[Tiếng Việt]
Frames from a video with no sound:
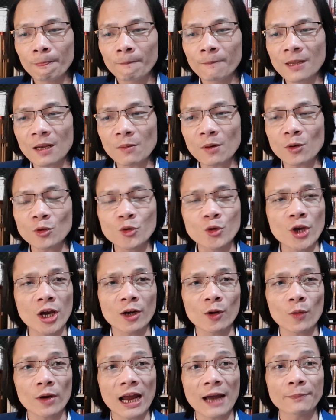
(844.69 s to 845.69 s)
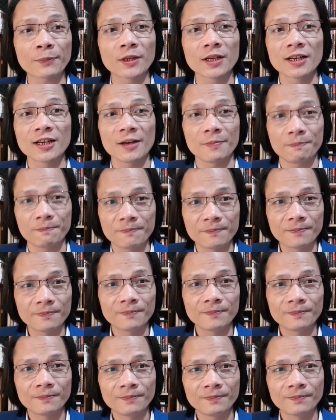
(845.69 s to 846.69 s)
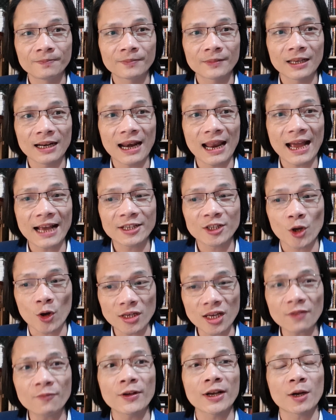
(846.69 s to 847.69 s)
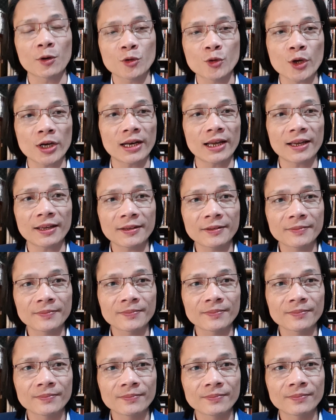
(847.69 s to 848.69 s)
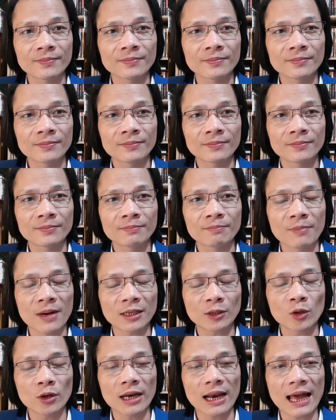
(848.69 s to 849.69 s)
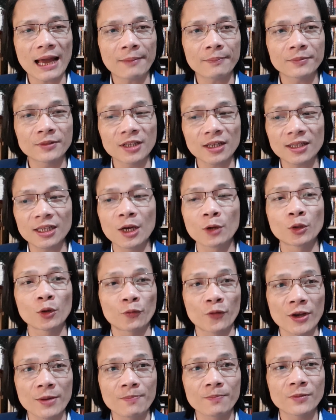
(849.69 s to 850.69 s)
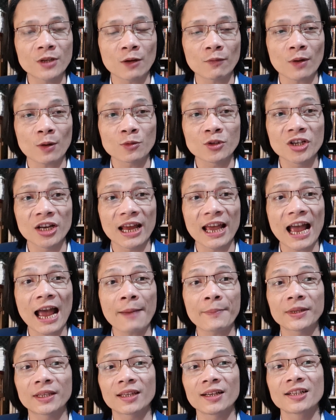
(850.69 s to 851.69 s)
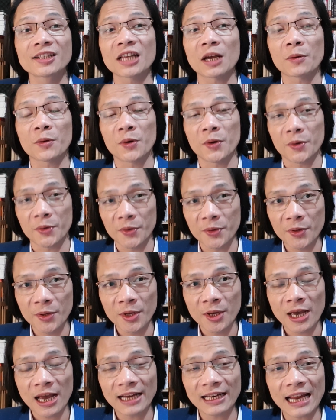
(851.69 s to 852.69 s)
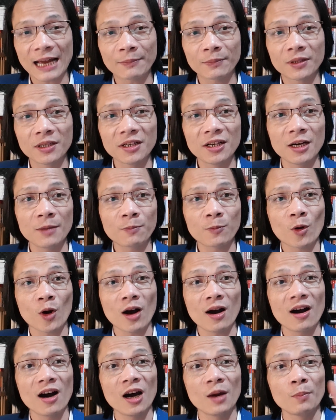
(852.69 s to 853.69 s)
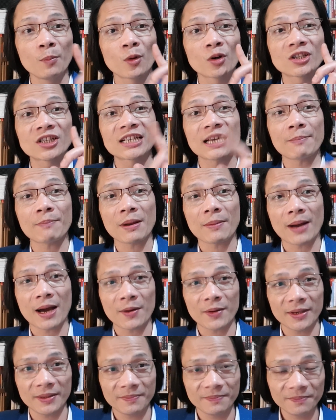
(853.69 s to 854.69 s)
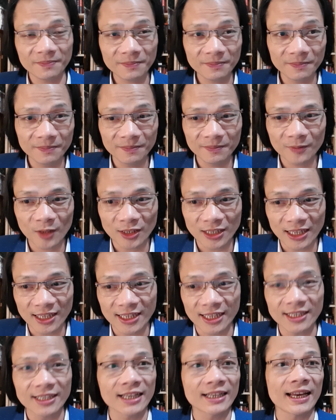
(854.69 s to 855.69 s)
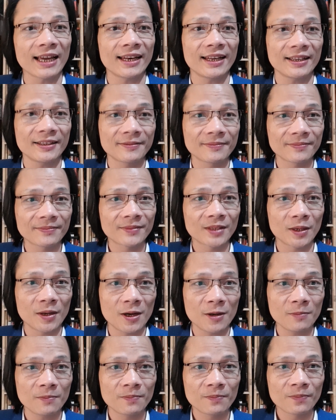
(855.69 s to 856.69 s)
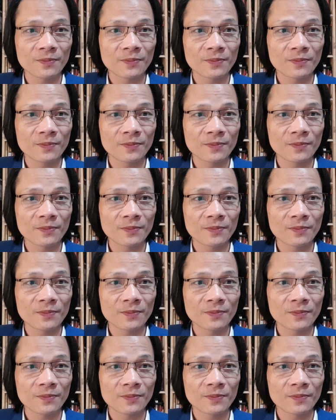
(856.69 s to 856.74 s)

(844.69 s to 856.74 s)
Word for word: Trong câu chuyện của Đàm Tư Cướp là rõ nhất về câu chuyện này. Mà tôi làm rất nhiều thước phim, trong vòng chưa đầy hai mươi tư giờ đồng hồ, anh Đàm Tư Cướp có hơn một trăm bài báo. Đó chính là chiến dịch này này, đúng không?